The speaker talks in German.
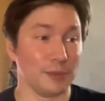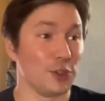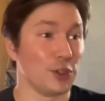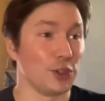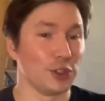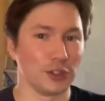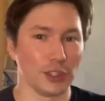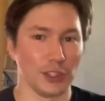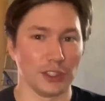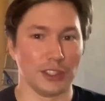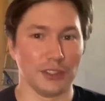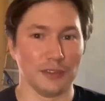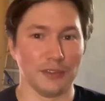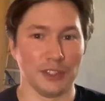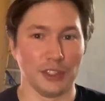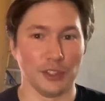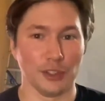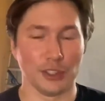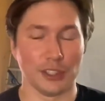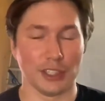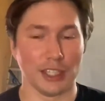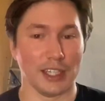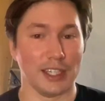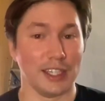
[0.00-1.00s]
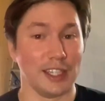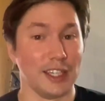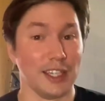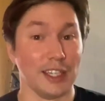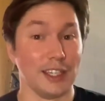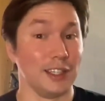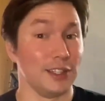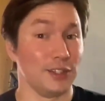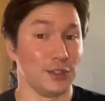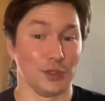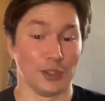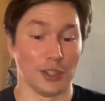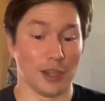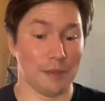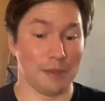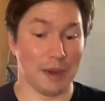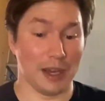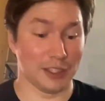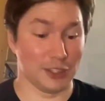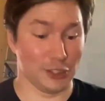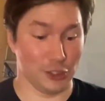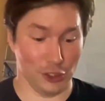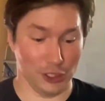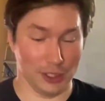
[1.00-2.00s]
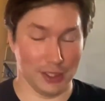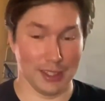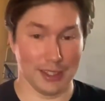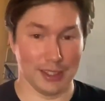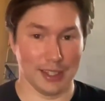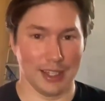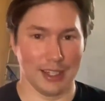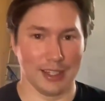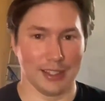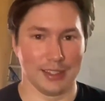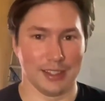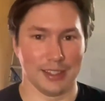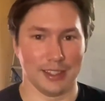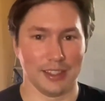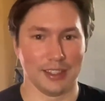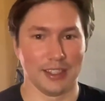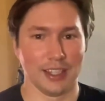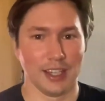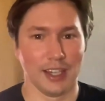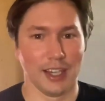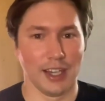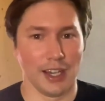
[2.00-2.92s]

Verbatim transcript: Guckt euch die Videos an. So dramatisch ist das alles nicht.